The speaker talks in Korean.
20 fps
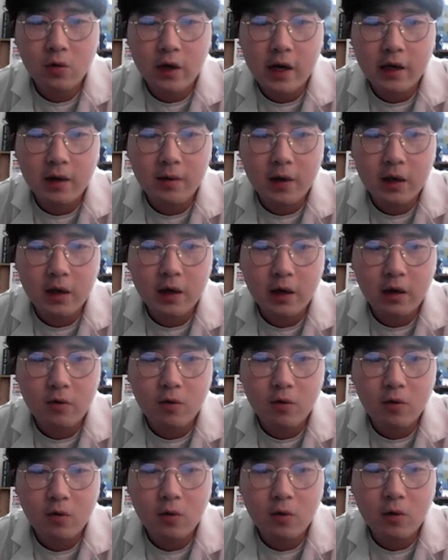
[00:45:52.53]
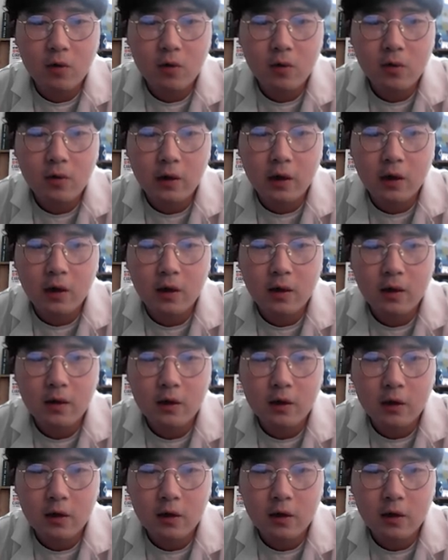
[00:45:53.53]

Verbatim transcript: 날개 발달했고, 네,